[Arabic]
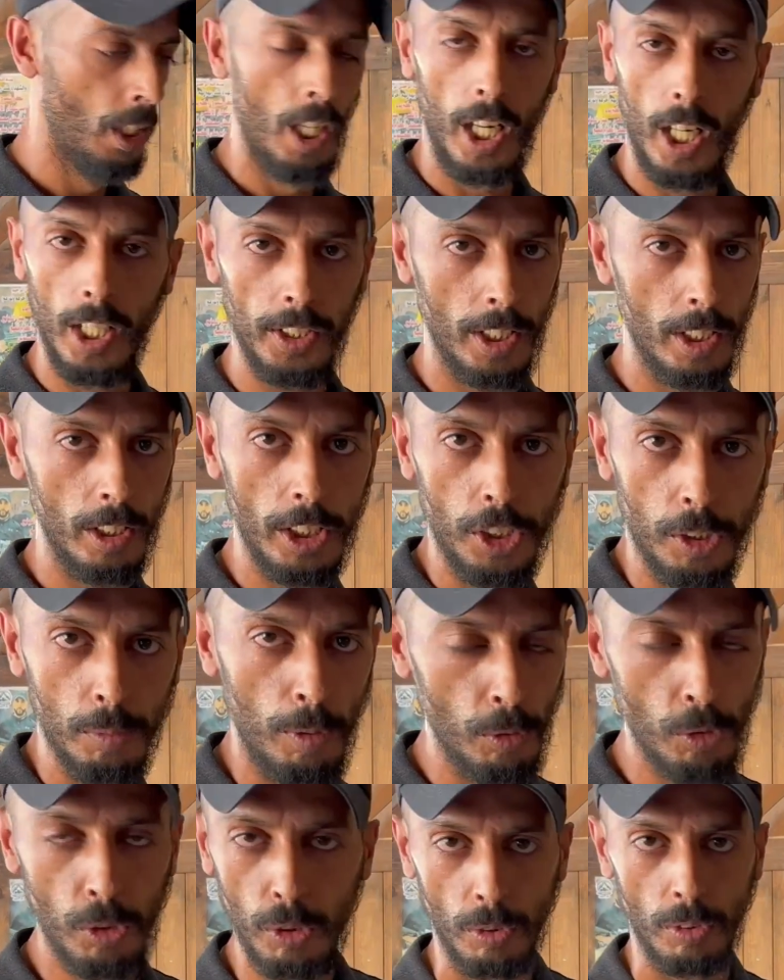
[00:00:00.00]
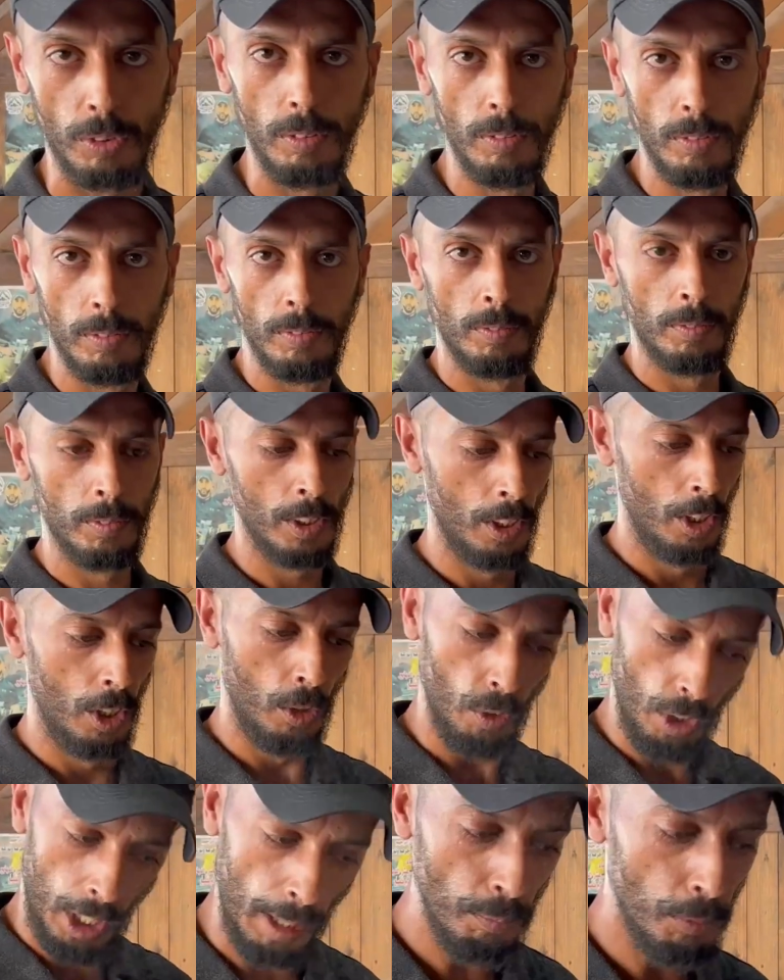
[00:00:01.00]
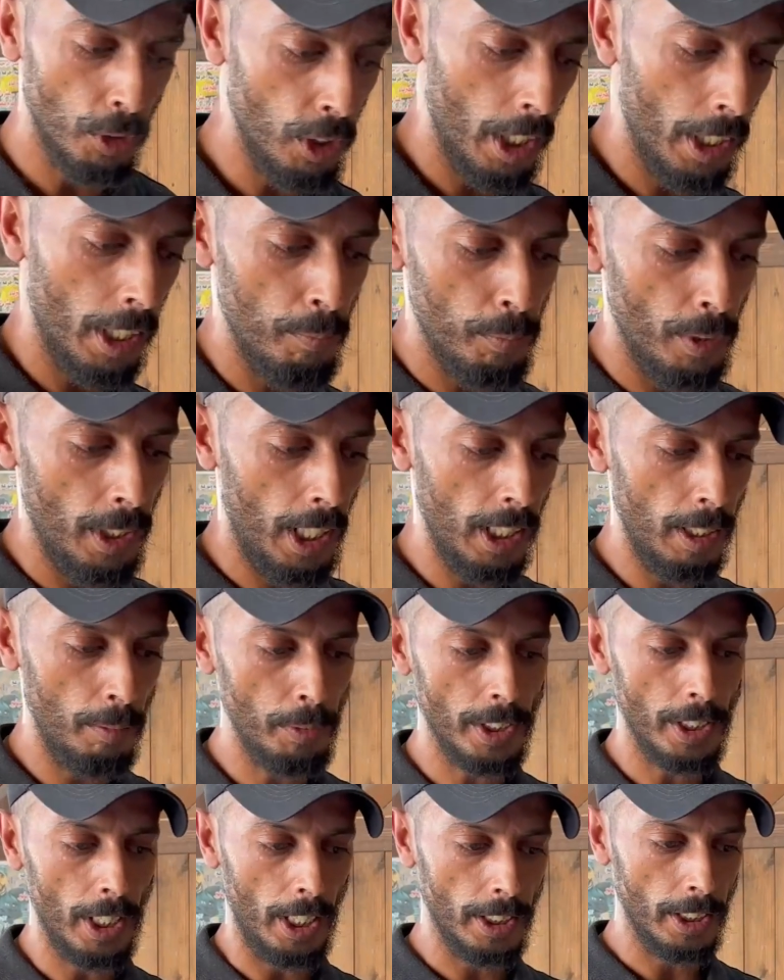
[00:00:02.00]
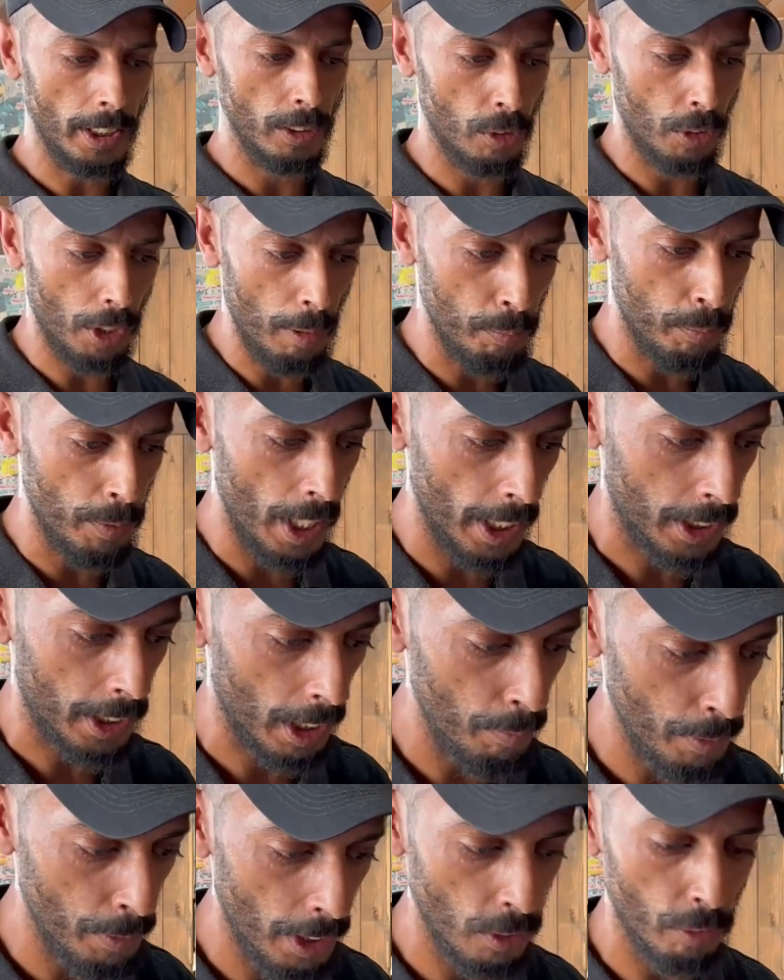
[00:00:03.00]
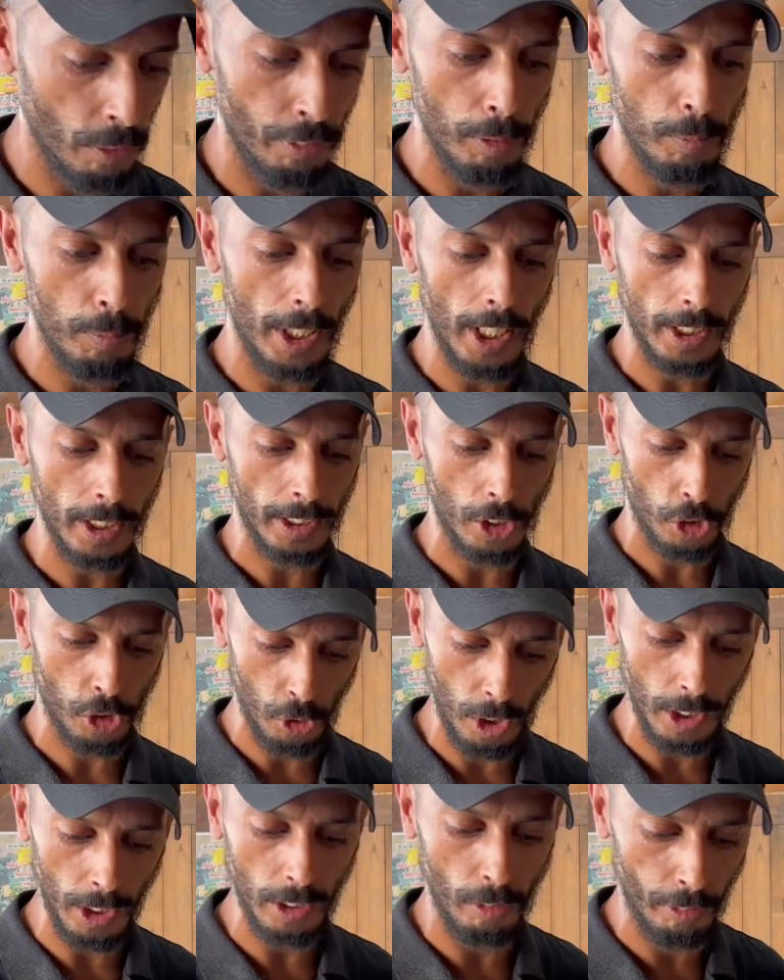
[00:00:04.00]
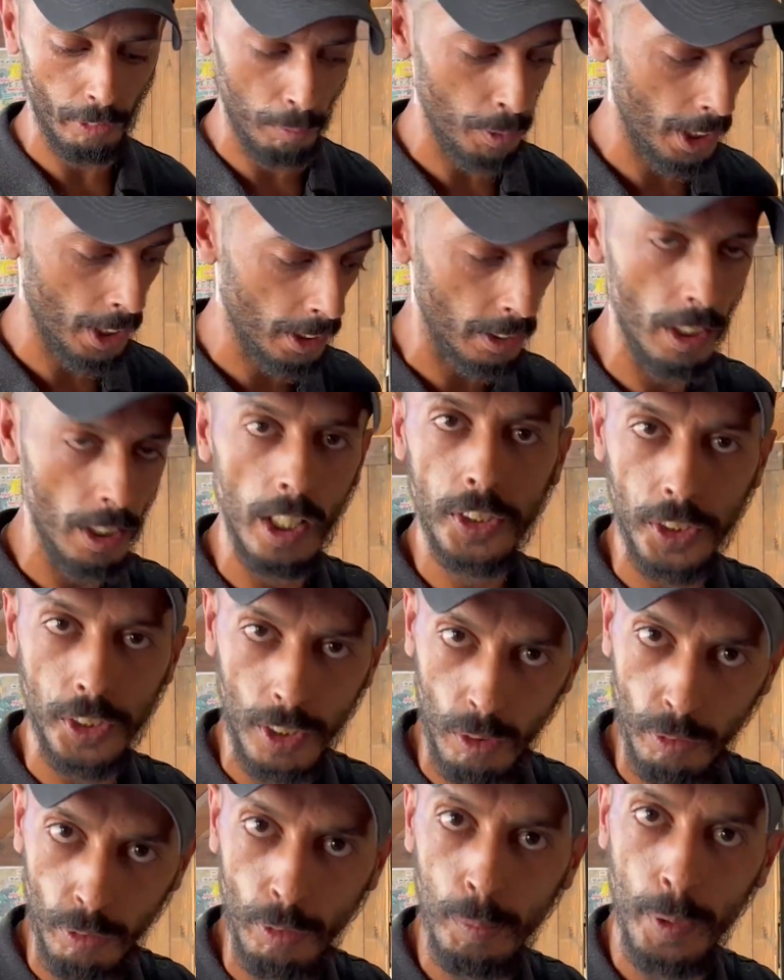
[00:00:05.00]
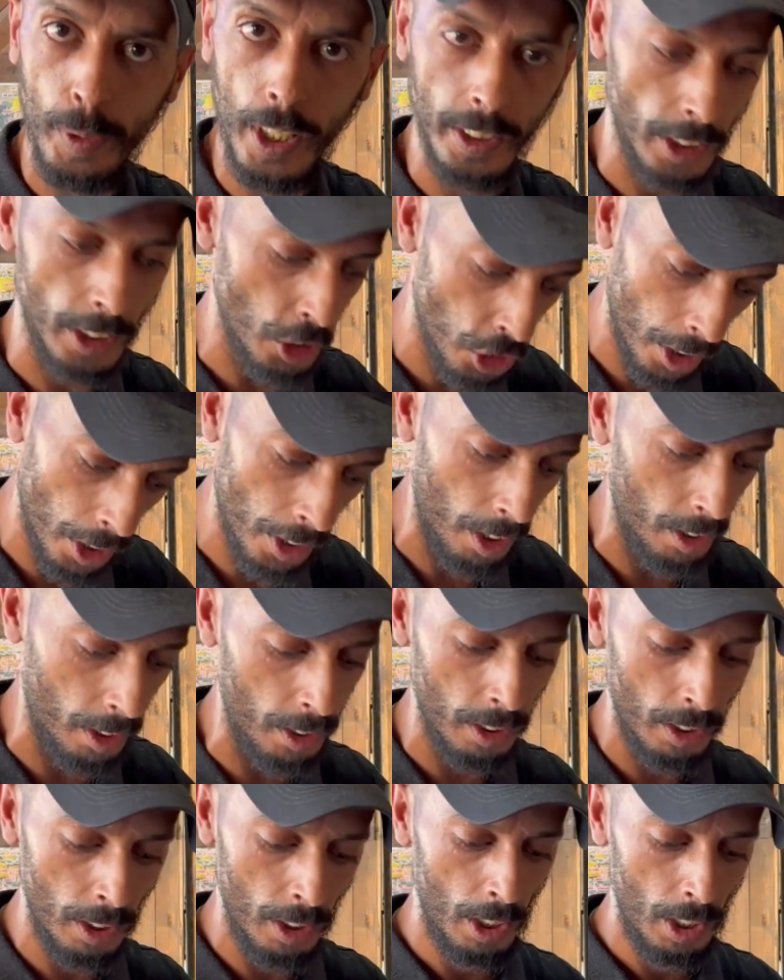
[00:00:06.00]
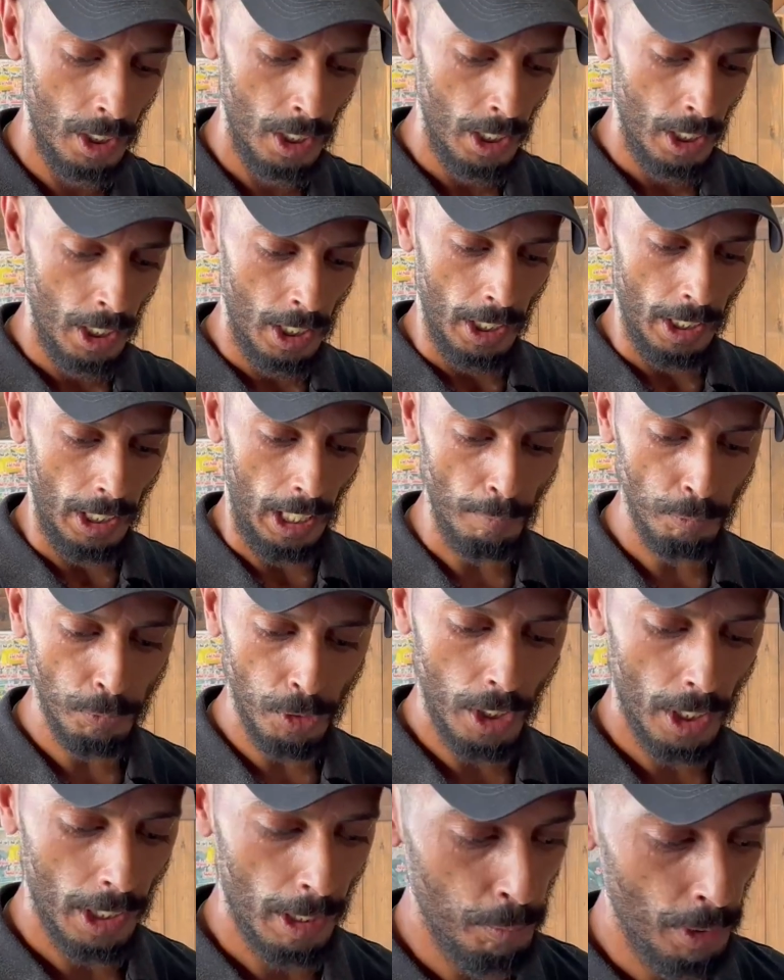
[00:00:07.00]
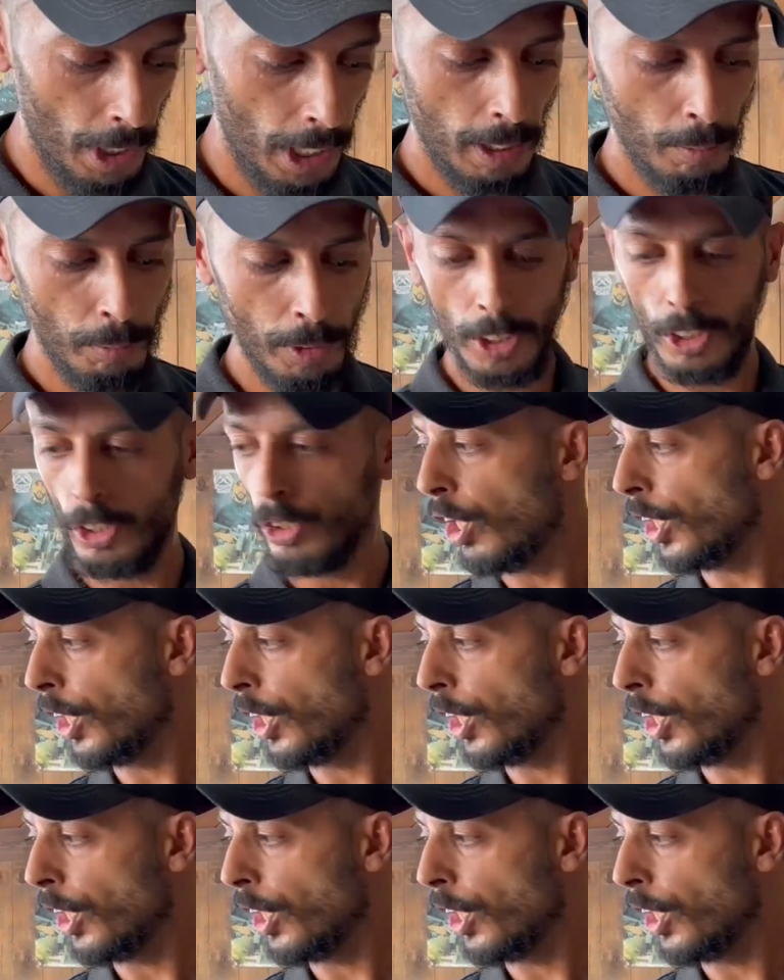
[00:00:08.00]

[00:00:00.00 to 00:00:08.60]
هذا الاشي موجود الحمد لله رب العالمين يعني انه ربنا اكرمنا انه في بناتنا شهداء وفي بناتنا اسرى وفي بناتنا جرحى الحمد لله رب العالمين انه